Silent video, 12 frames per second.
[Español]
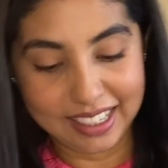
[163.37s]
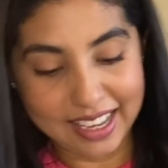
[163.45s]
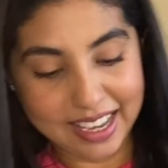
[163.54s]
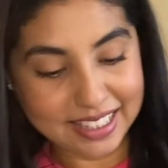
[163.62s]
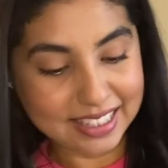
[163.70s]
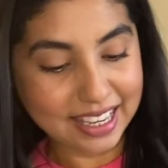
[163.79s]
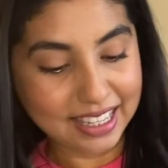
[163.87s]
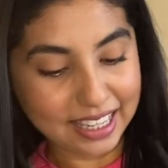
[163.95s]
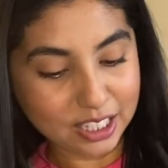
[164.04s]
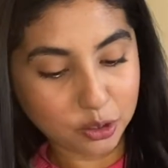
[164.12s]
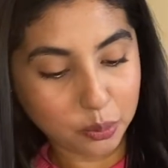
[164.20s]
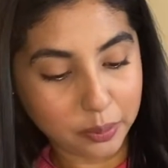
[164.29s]
hacia
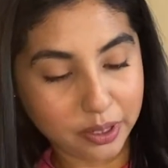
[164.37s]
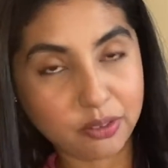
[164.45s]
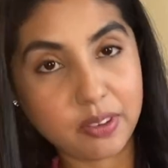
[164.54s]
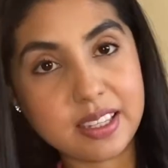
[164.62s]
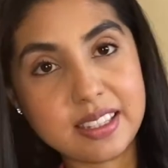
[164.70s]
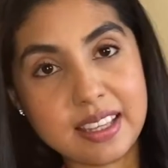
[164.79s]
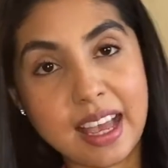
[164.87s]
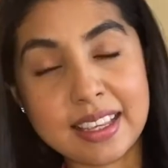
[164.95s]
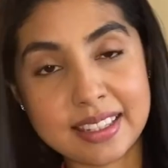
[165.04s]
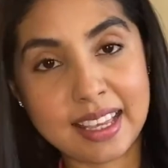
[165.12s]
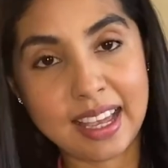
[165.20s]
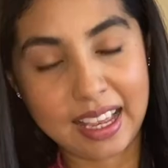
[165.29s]
la superficie,
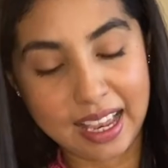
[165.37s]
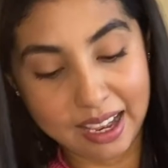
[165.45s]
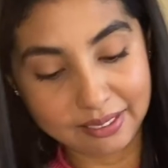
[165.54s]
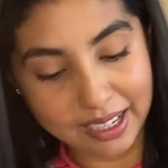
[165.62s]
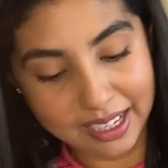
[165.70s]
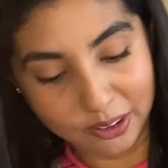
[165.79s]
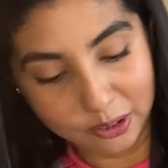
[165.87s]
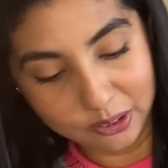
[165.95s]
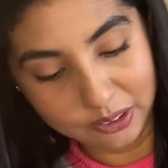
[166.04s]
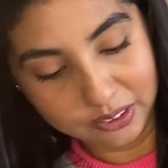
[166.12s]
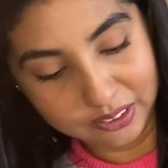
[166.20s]
hacia abajo,